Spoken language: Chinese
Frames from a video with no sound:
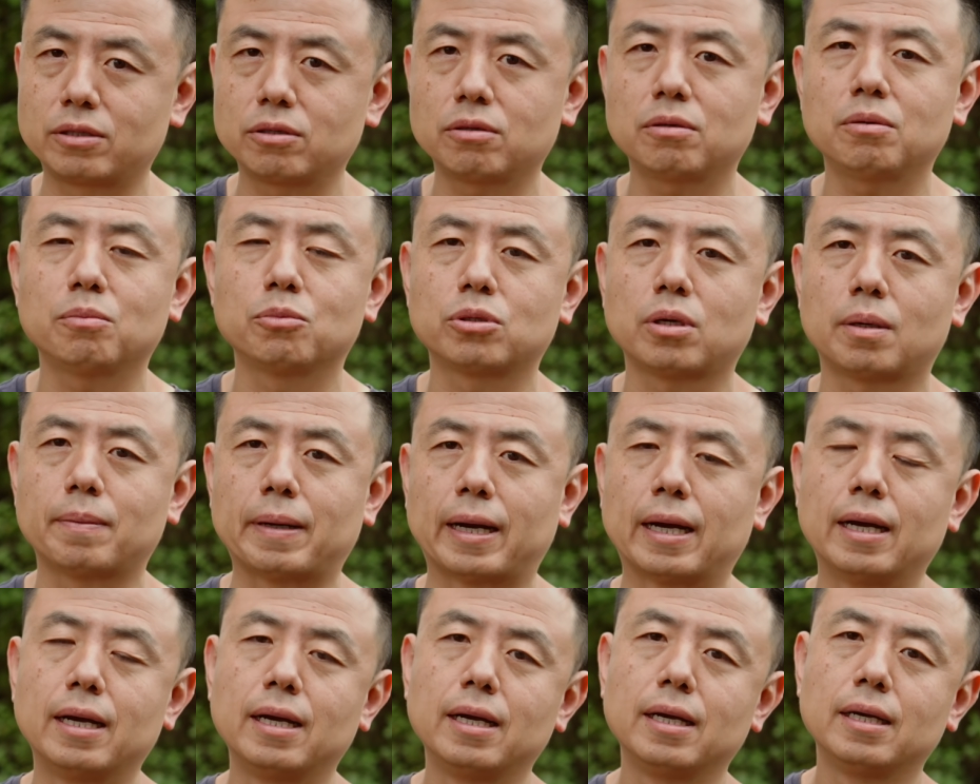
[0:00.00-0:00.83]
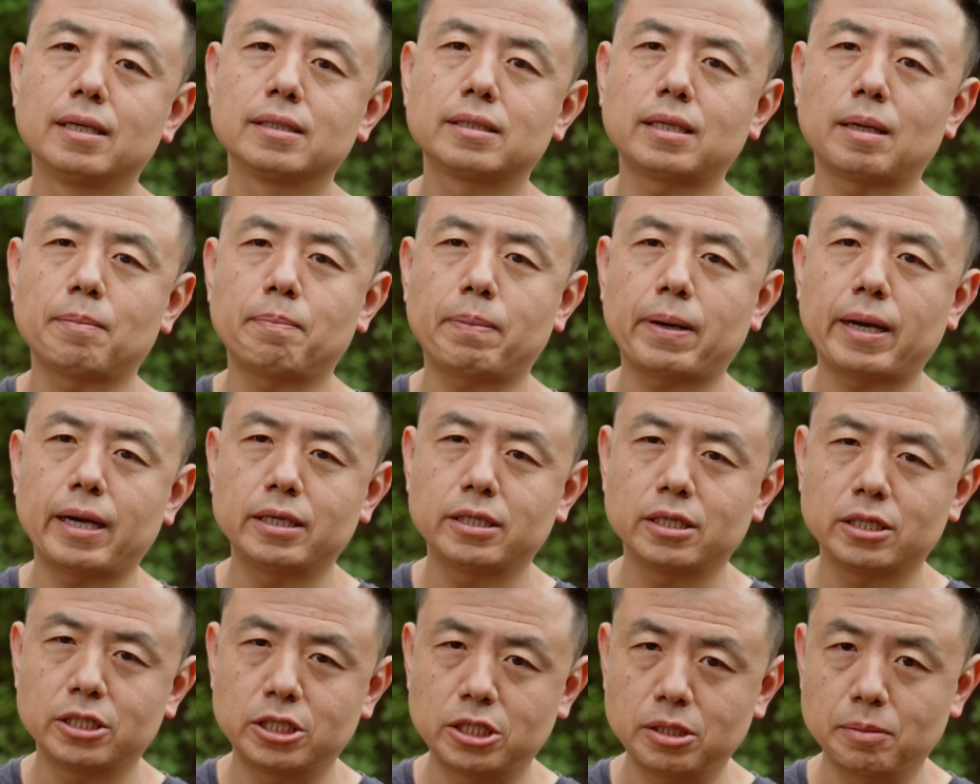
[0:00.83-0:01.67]
就这么说吧，在拍
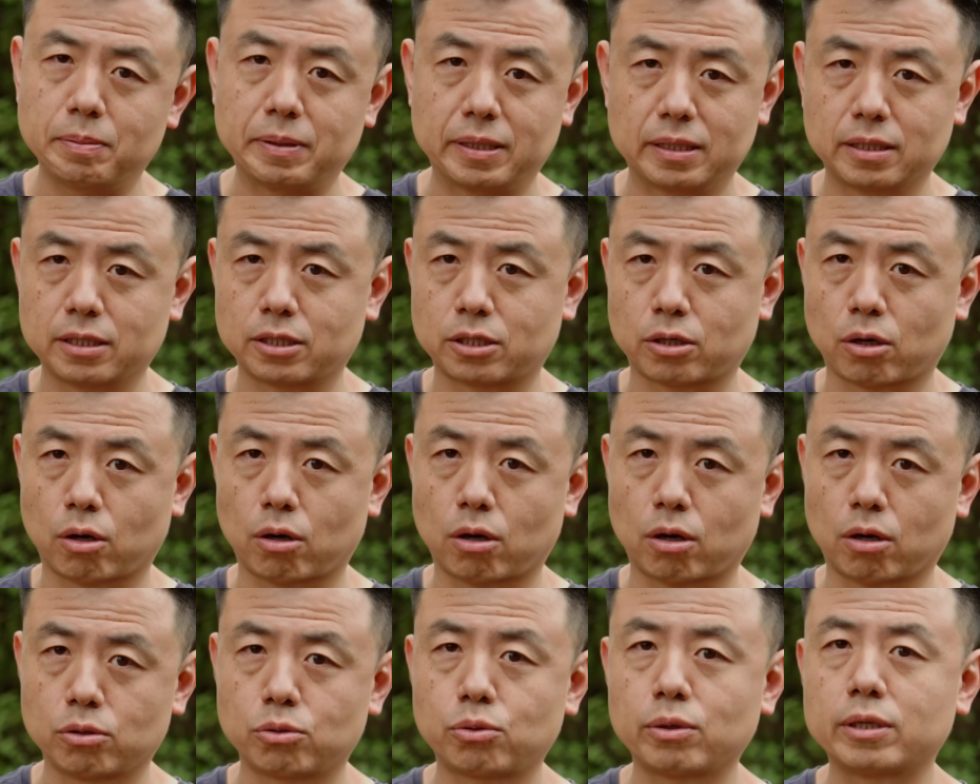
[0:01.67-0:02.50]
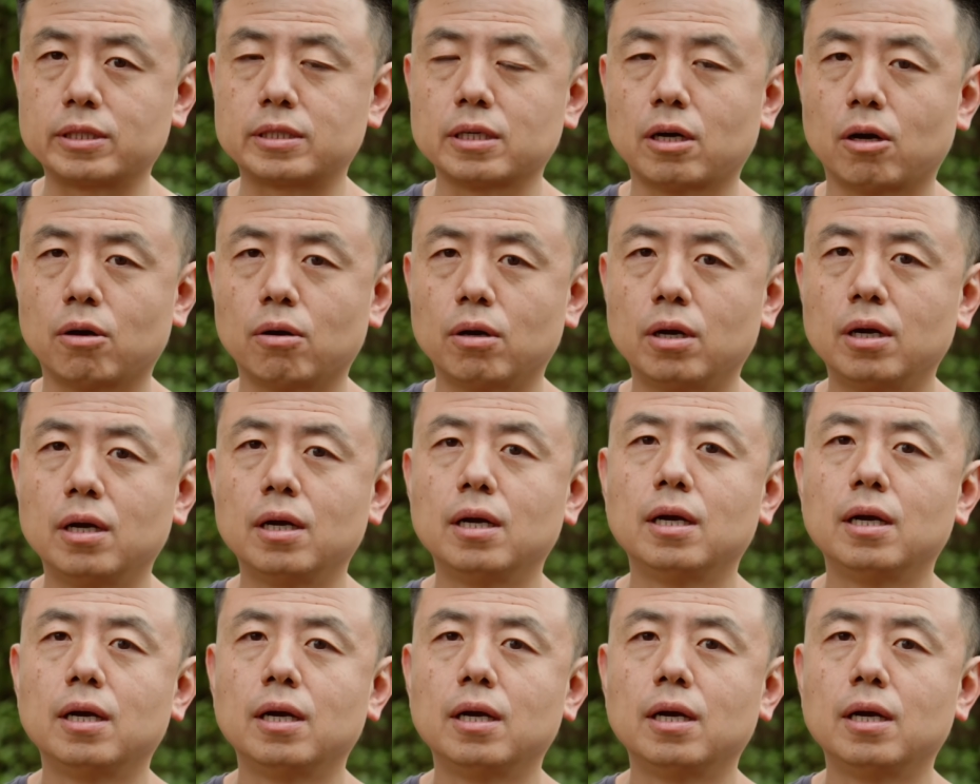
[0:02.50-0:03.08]
摄视频的时候，对焦，